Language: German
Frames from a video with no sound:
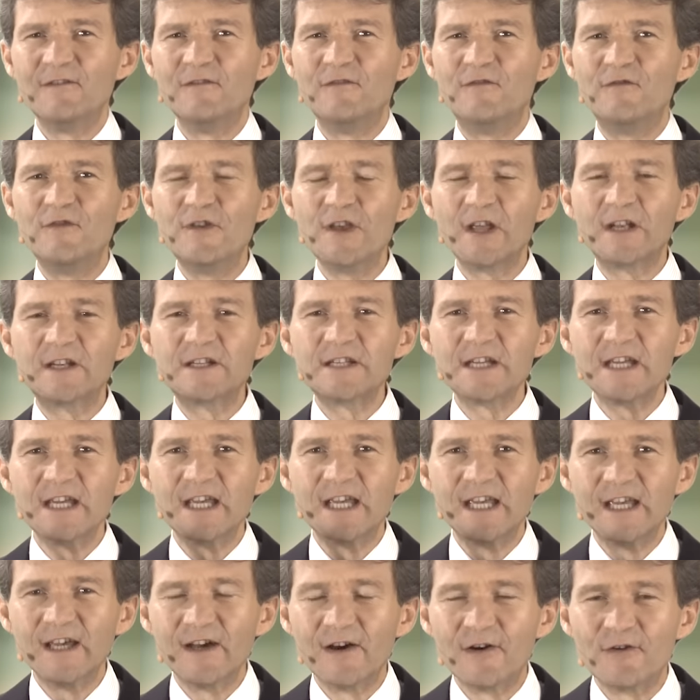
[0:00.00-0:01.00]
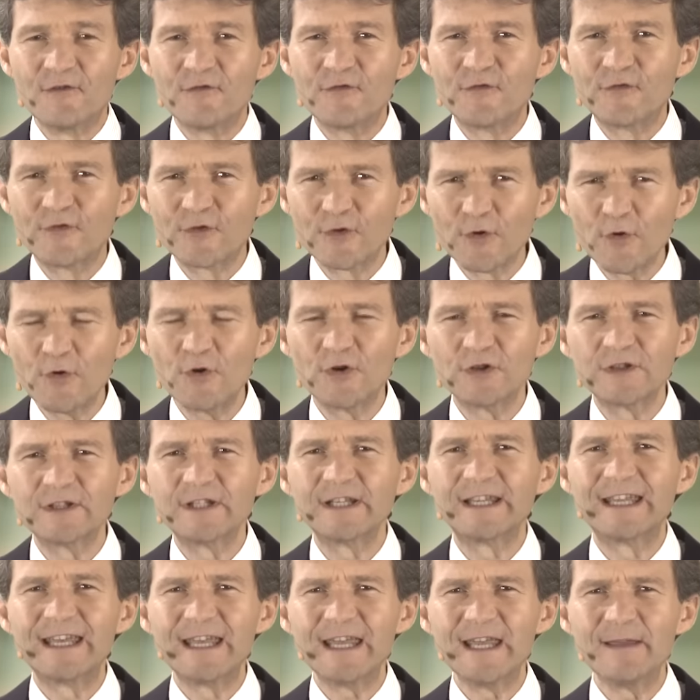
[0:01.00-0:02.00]
wird
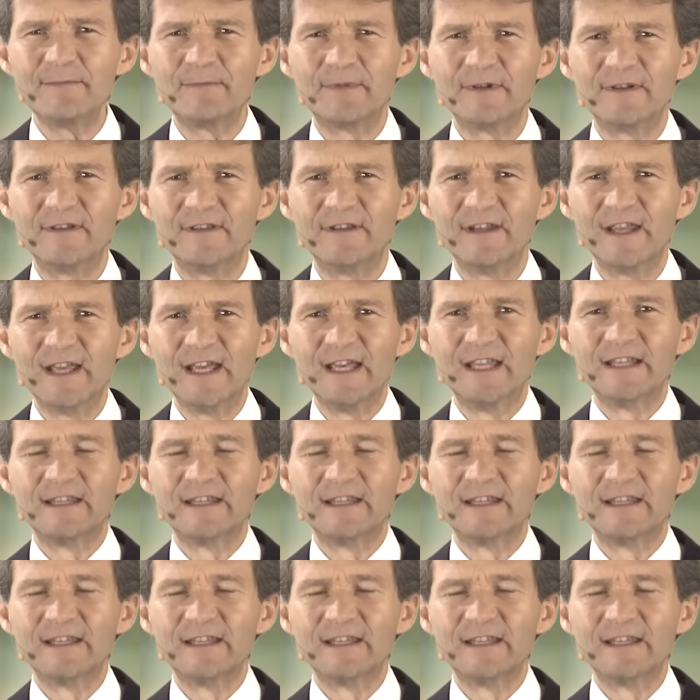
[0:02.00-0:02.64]
Frucht geben.